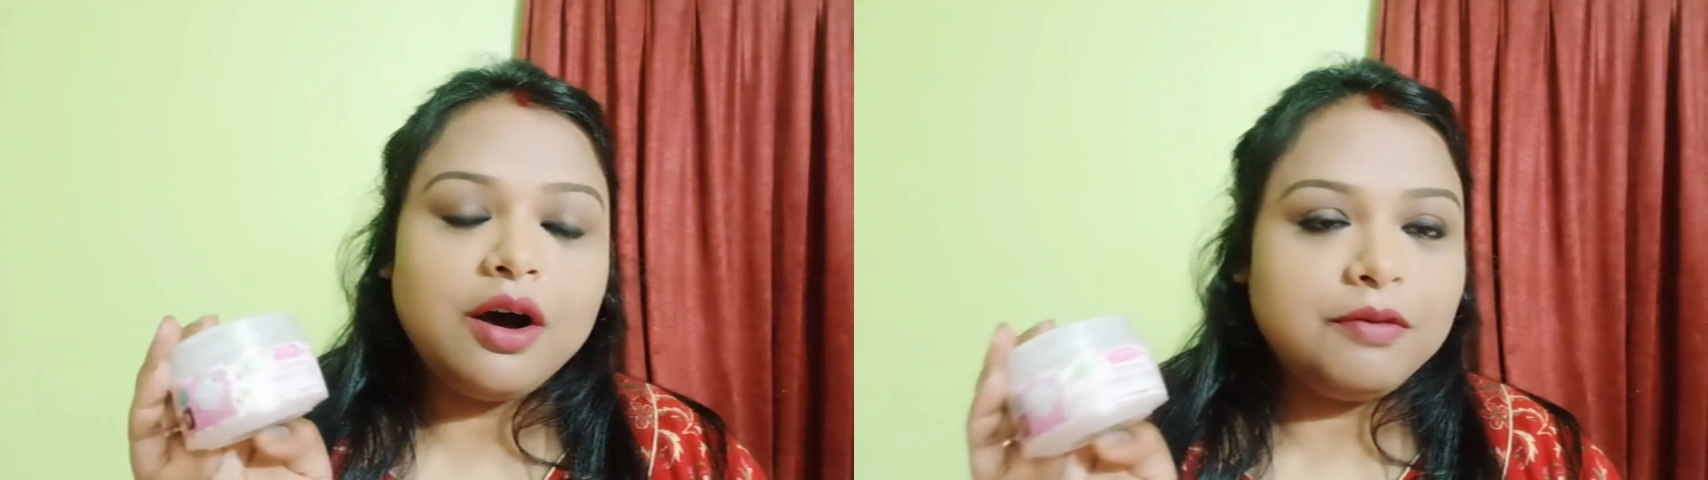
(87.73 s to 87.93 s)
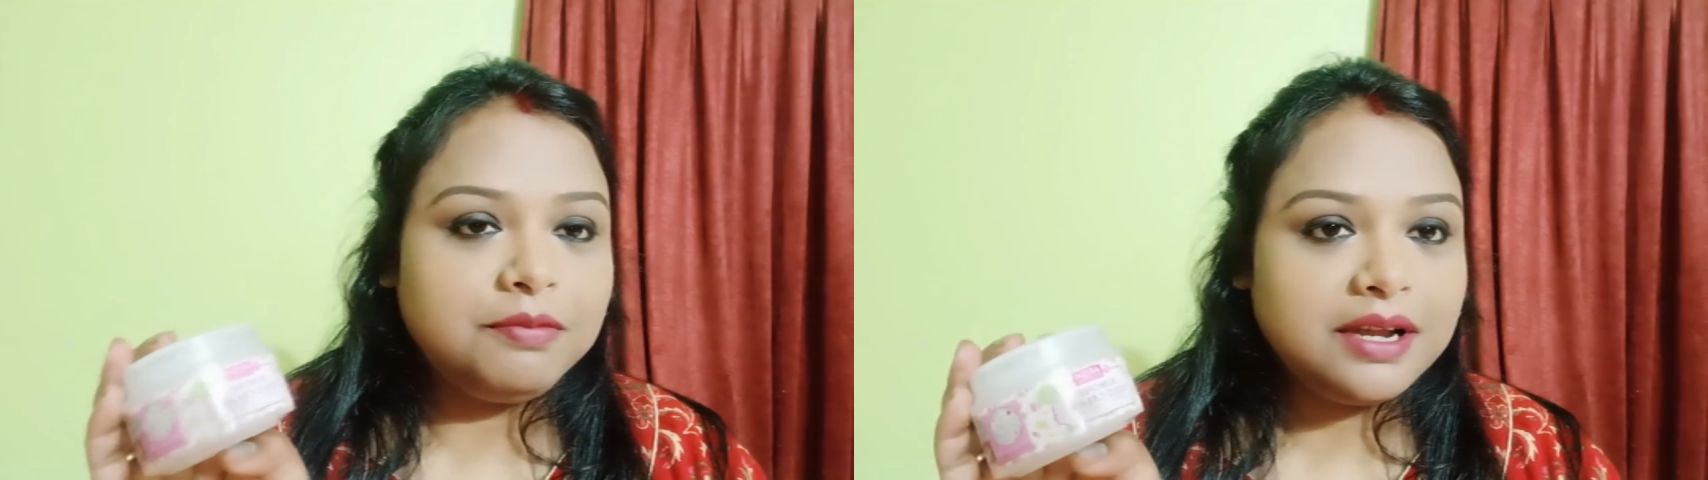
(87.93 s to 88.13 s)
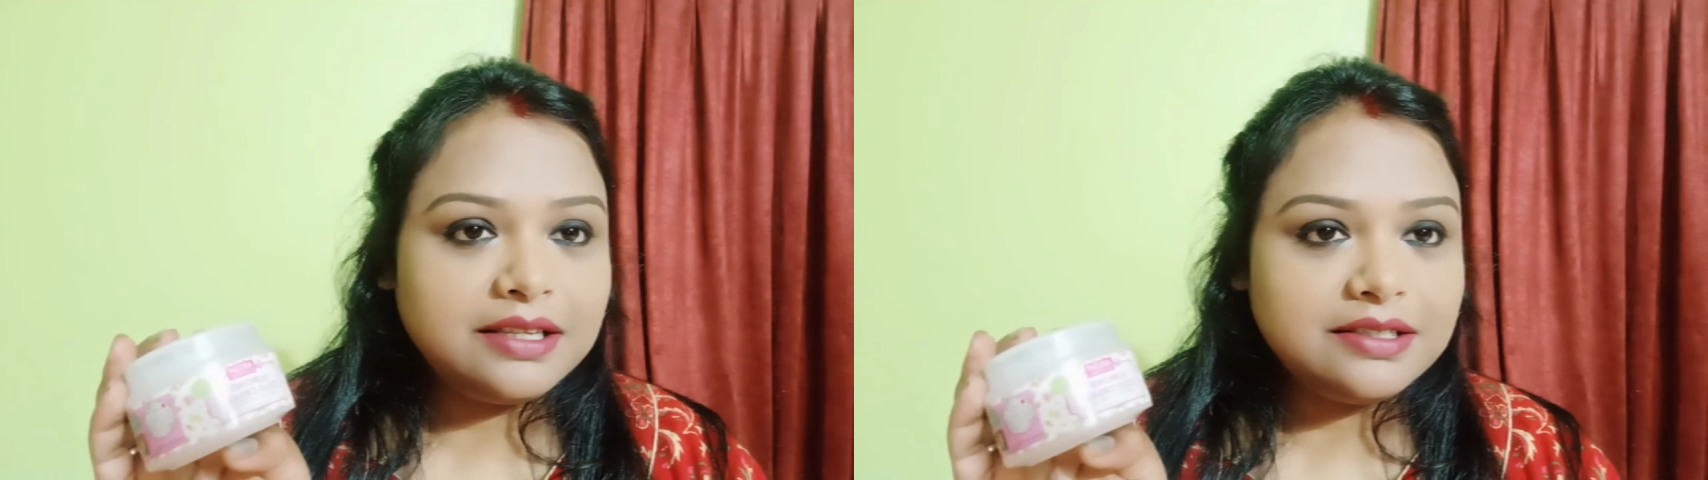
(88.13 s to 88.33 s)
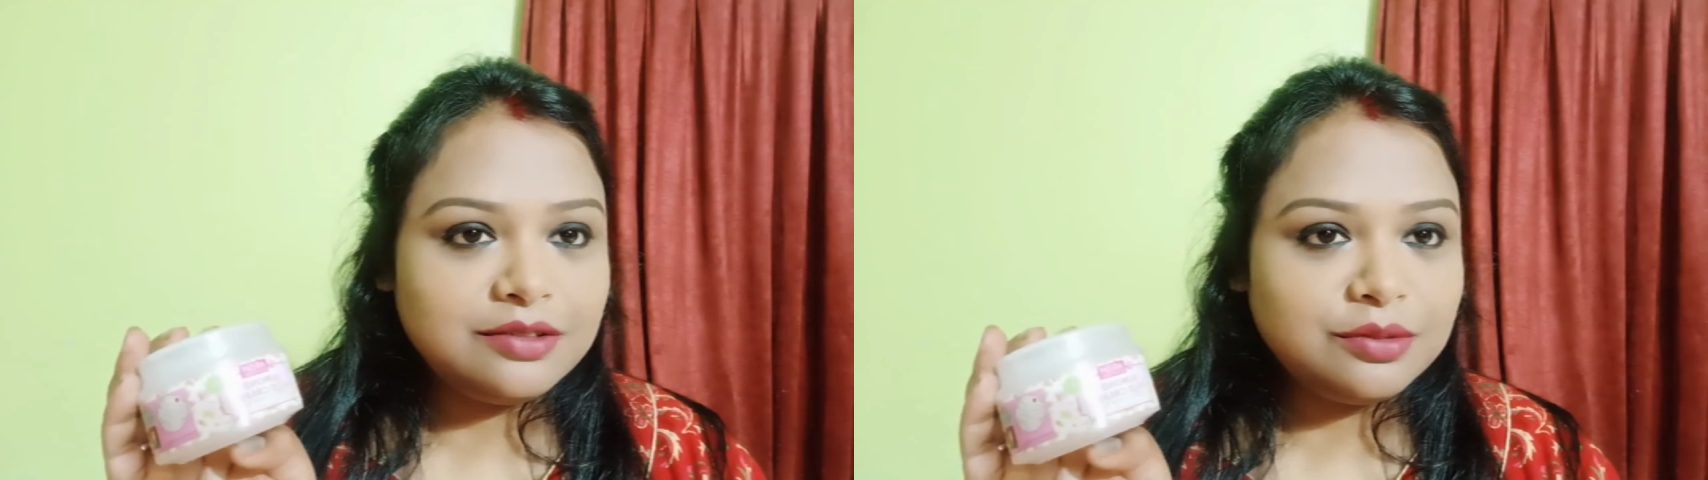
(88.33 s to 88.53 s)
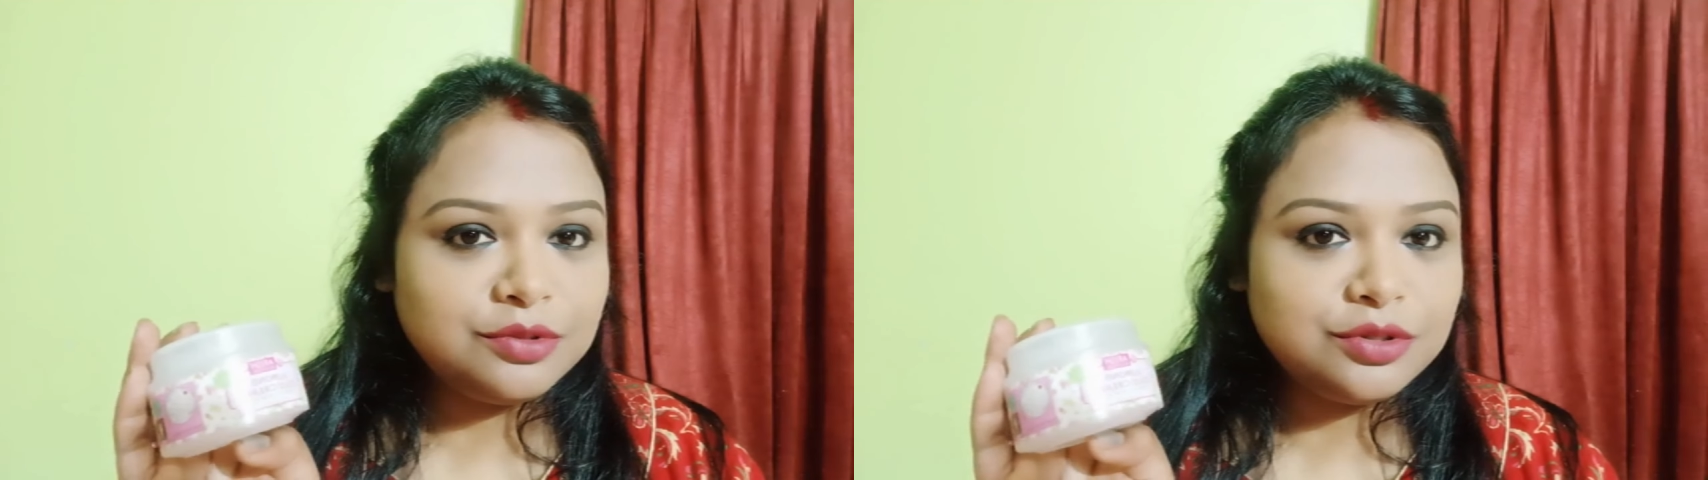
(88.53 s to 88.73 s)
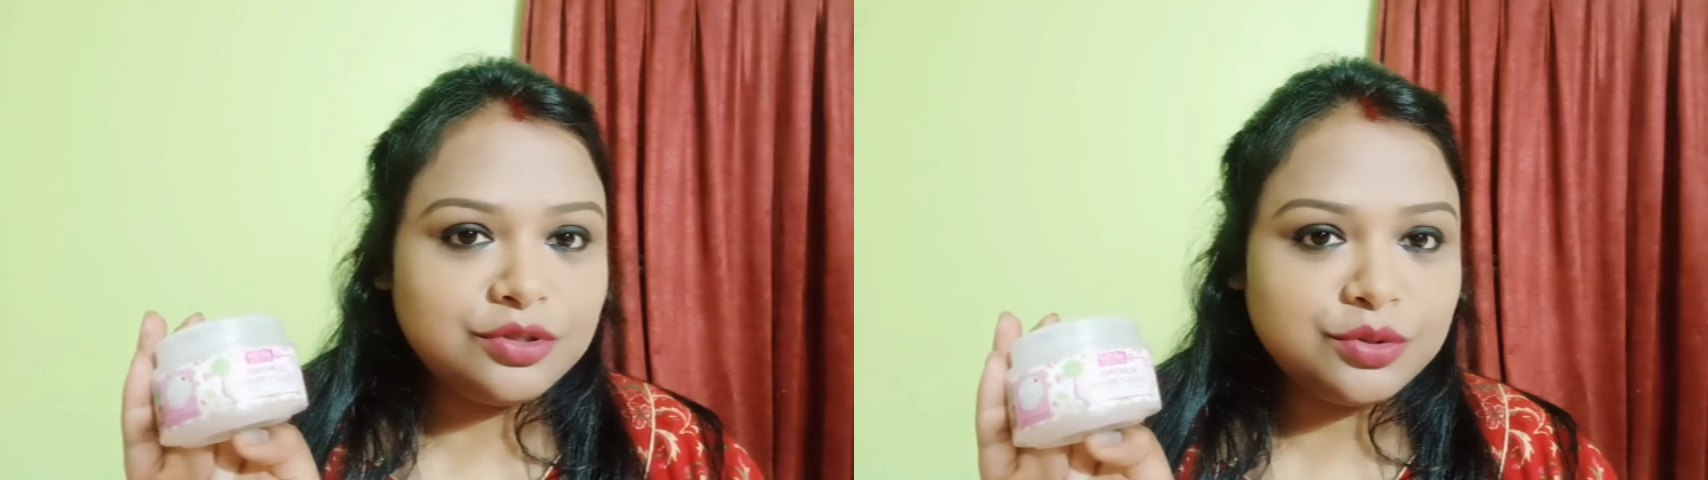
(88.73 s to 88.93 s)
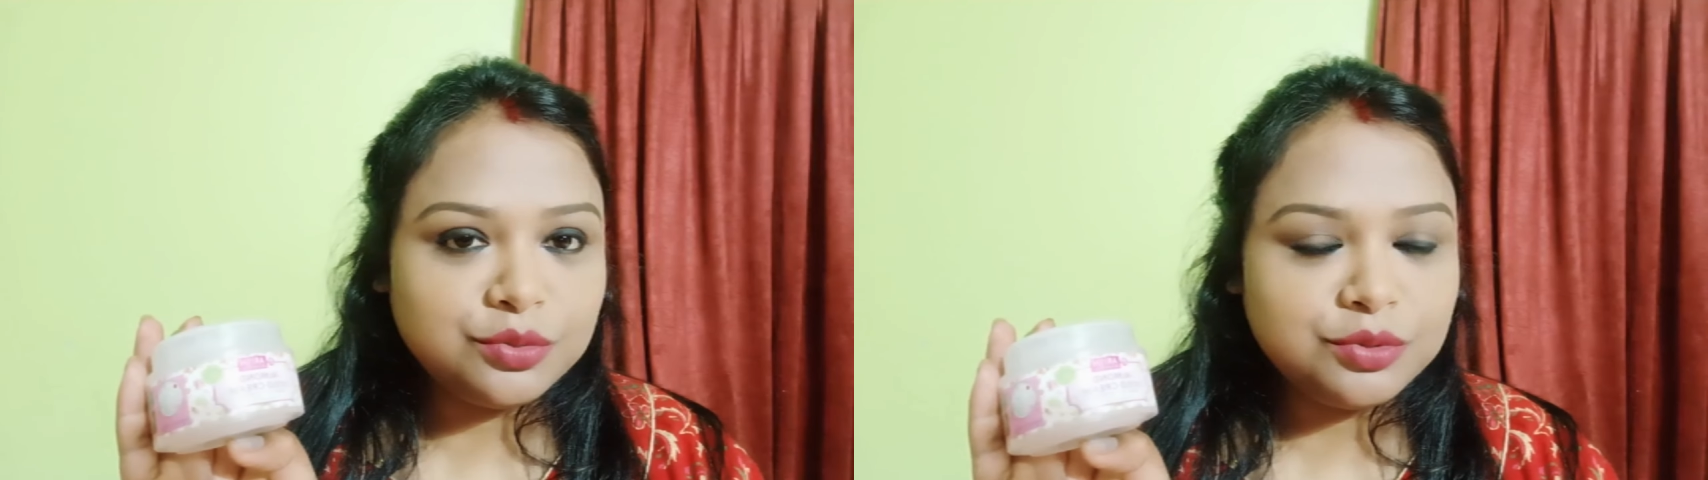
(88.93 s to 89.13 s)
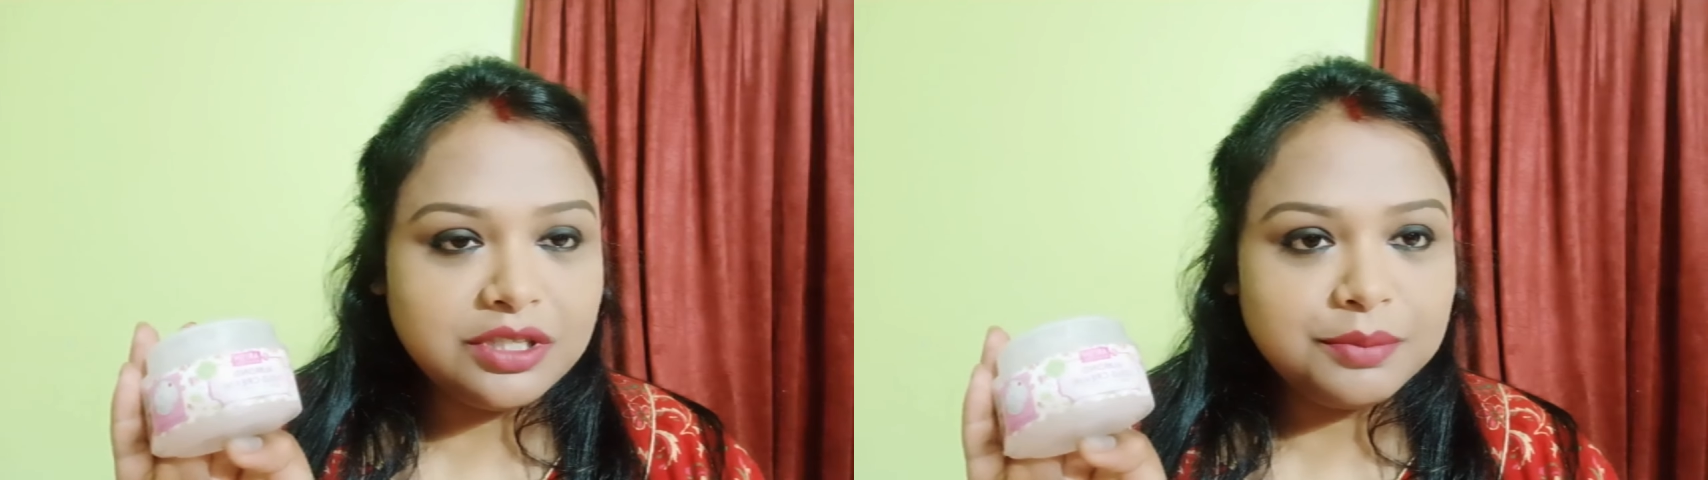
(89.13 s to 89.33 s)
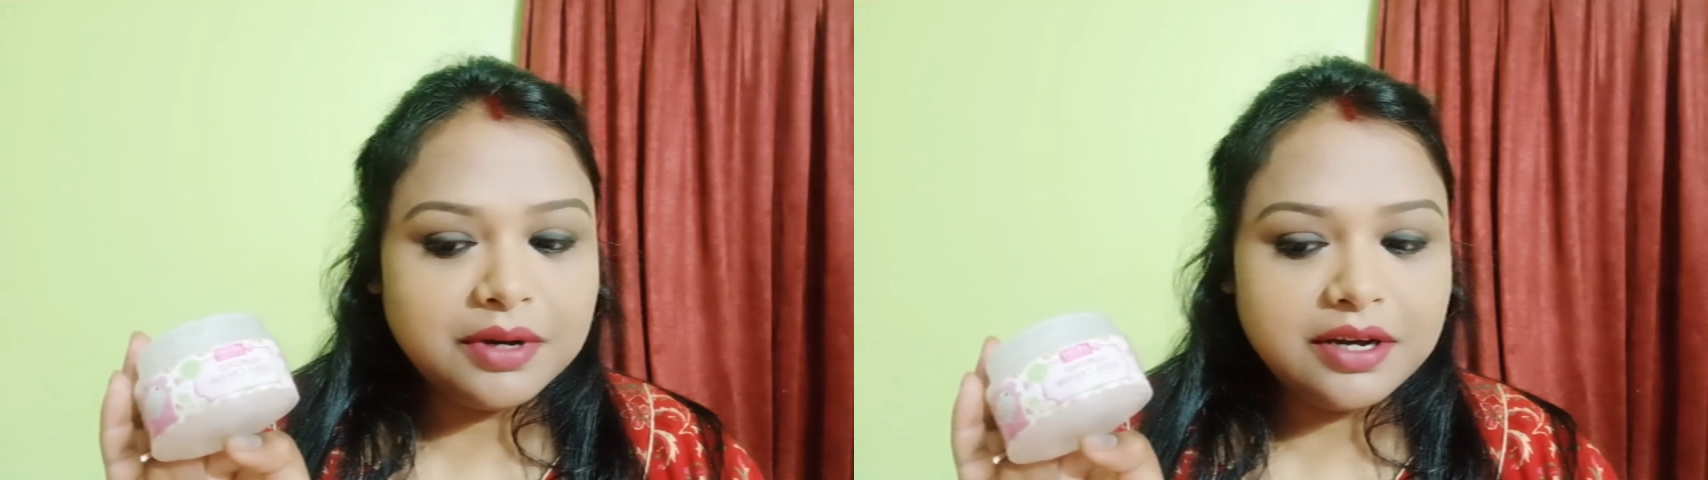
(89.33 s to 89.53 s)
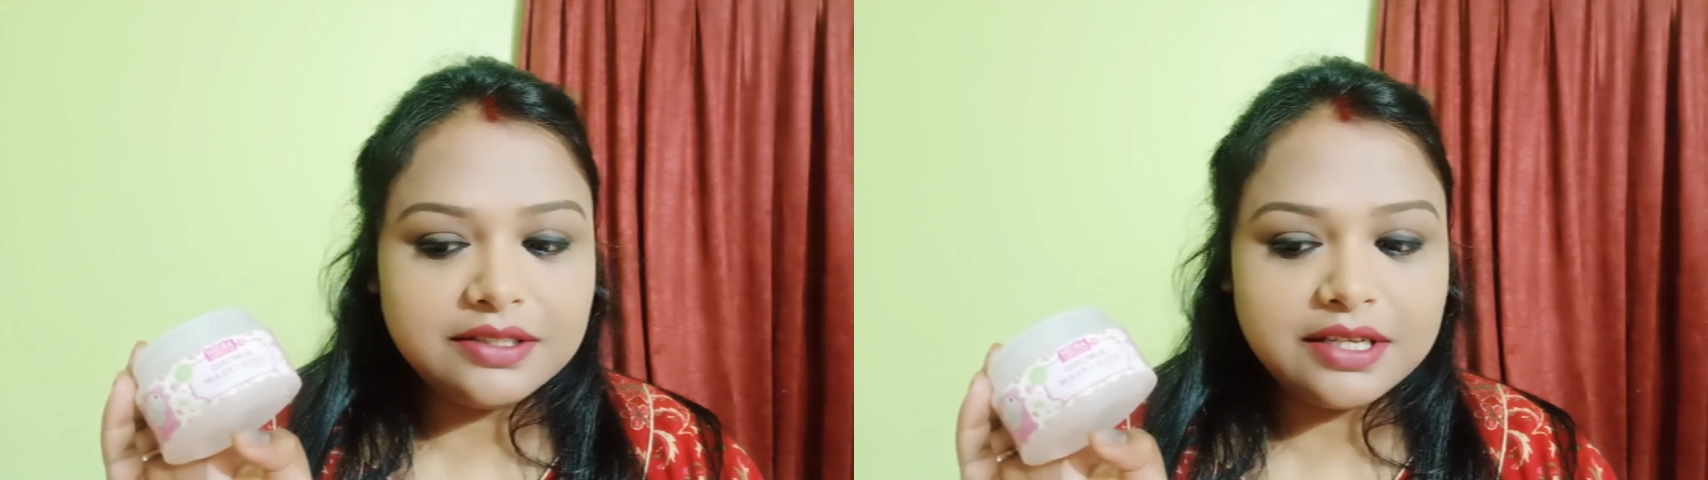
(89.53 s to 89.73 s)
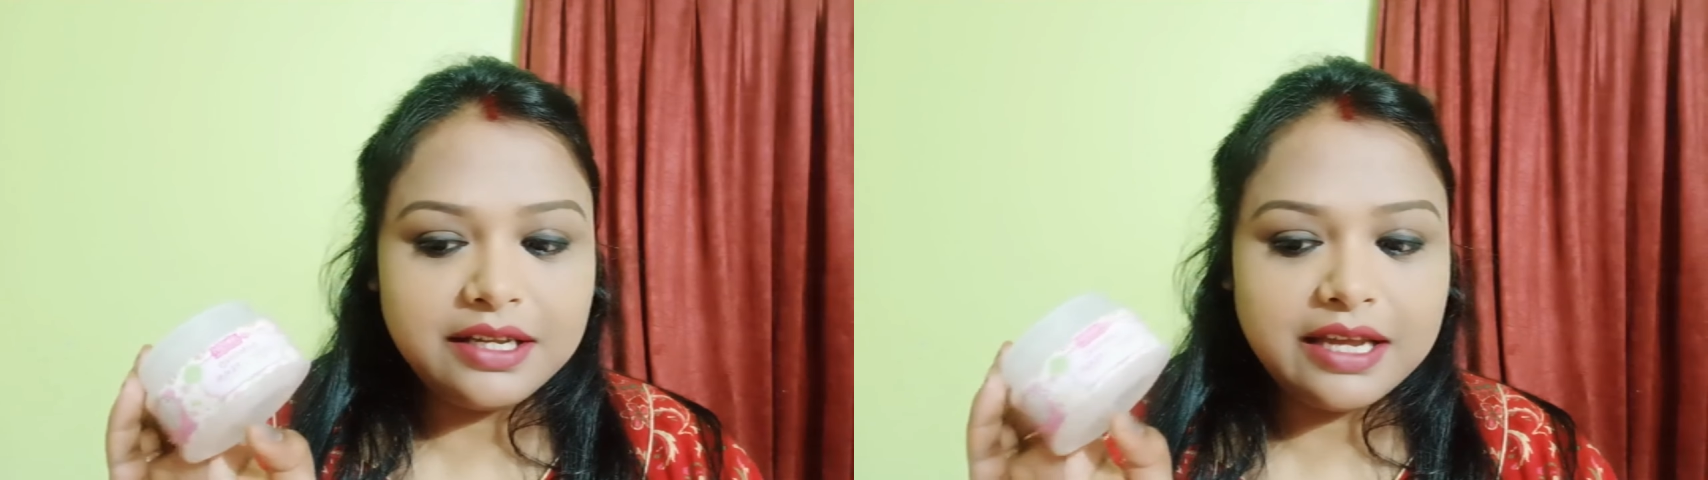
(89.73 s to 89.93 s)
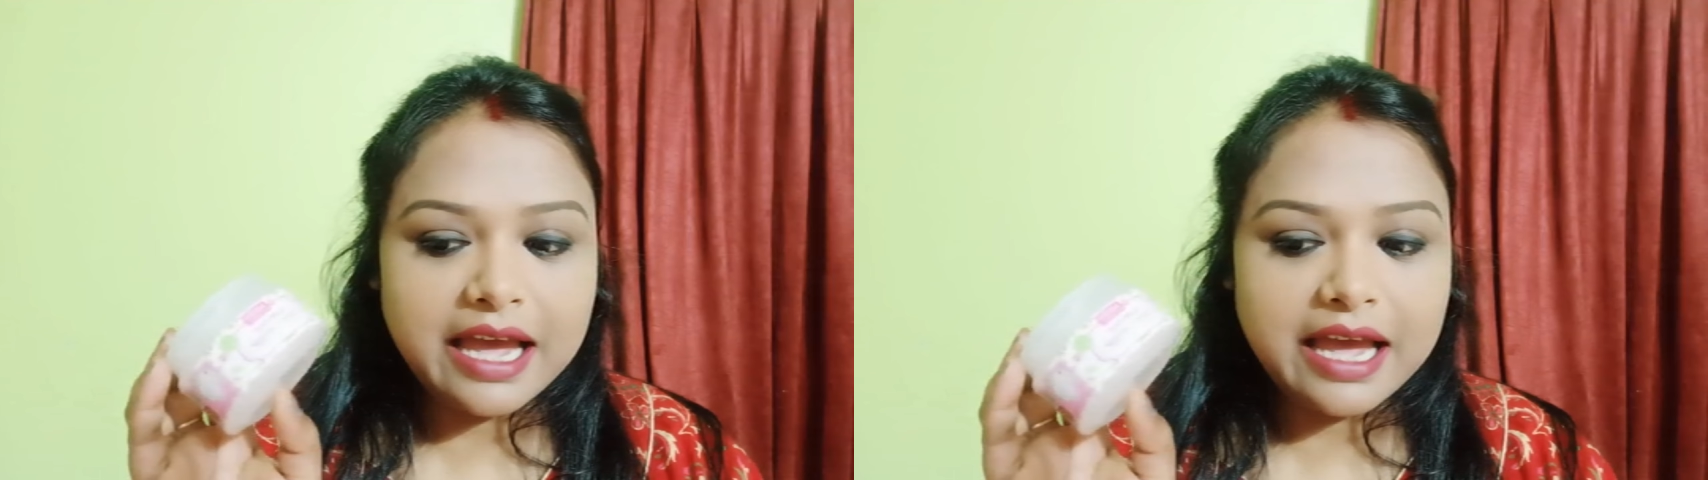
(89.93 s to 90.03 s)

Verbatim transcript: অফলাইন যে সমস্ত স্টোরগুলোতে পাওয়া যায়